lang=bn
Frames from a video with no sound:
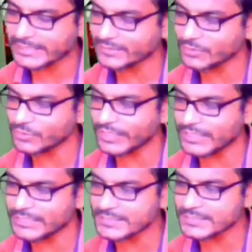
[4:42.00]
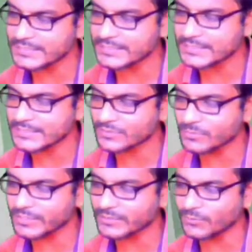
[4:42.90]
দেখো এই যে জিনিসটা
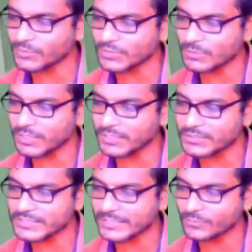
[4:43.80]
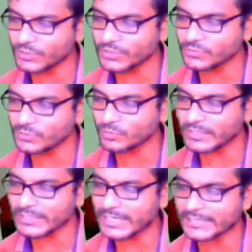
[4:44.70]
তোমাকে করতে বলা হয়েছে এগুলো কিন্তু
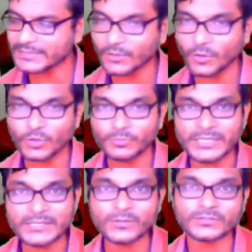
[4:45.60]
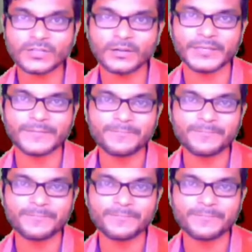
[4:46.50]
তোমাকে হাতে কলমেই করতে হবে